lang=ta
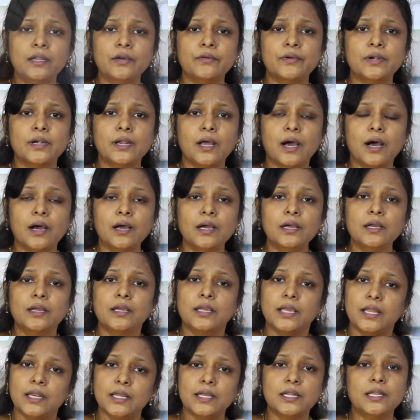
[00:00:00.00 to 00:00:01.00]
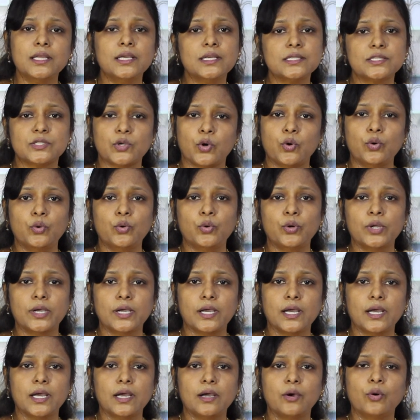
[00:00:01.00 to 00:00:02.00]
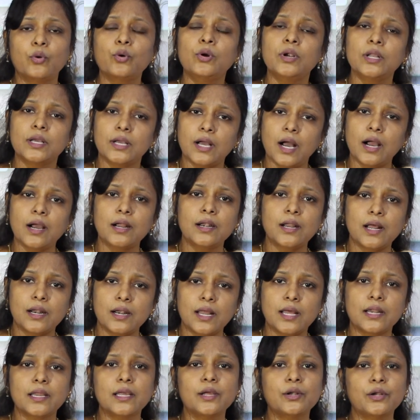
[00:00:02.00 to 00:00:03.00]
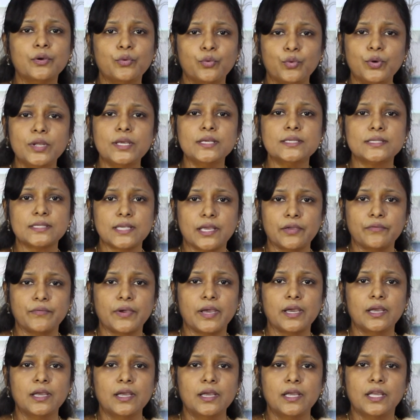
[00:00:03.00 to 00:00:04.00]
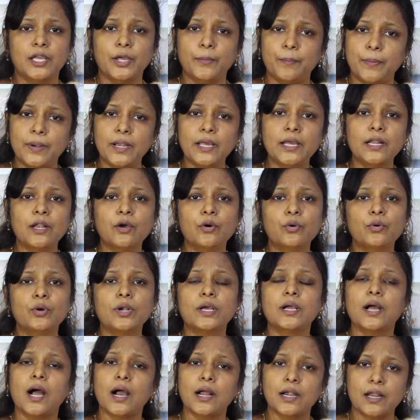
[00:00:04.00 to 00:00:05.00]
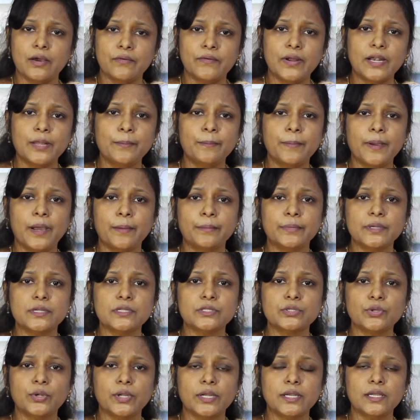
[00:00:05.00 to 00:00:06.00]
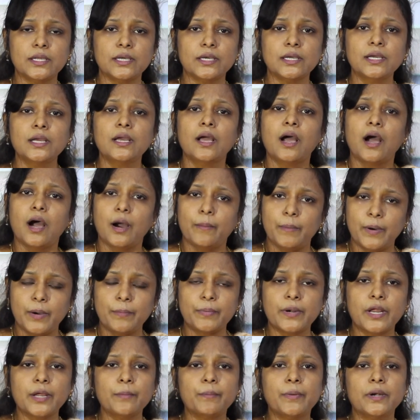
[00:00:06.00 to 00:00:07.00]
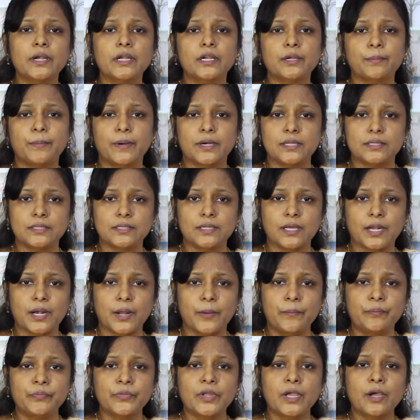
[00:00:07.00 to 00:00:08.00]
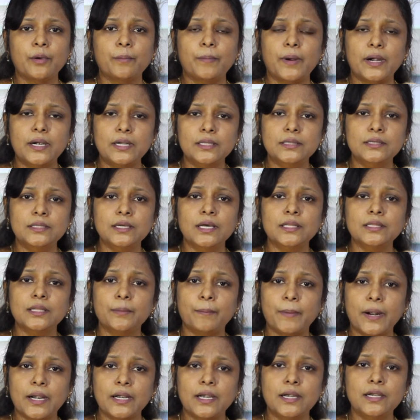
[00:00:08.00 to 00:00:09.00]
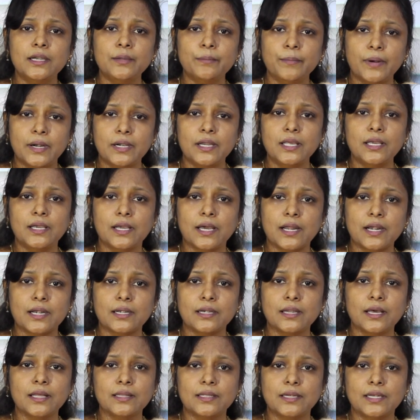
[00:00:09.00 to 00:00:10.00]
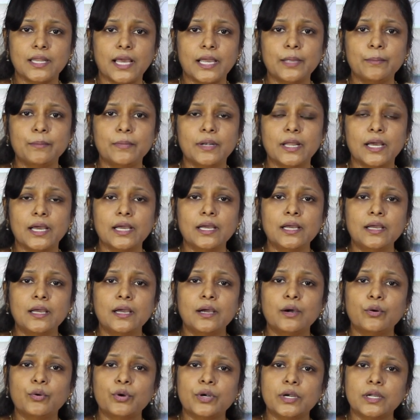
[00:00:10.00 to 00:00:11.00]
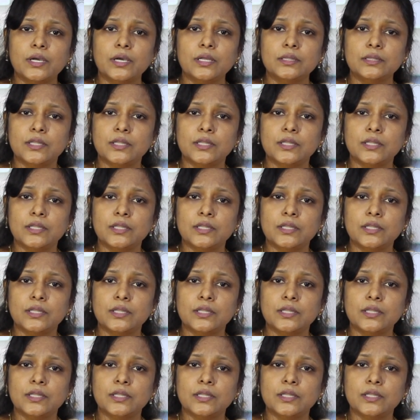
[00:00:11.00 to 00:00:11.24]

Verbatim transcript: ஆண்டவர்னா எனக்கு நீங்கள் சுகம் கொடுங்க உங்களுக்காக நான் நிறைய நான் ஊழியம் செய்வேன் என் பிள்ளைகளை உங்களுக்காக நான் வளர்ப்பேன் அப்படின்னு சொல்லிட்டு அப்பா ப்ரே பண்ணிட்டு படுத்துட்டாராம் படுத்து அந்த பன்னெண்டு மணி கரெக்டாக அந்த டைமில் ஒரு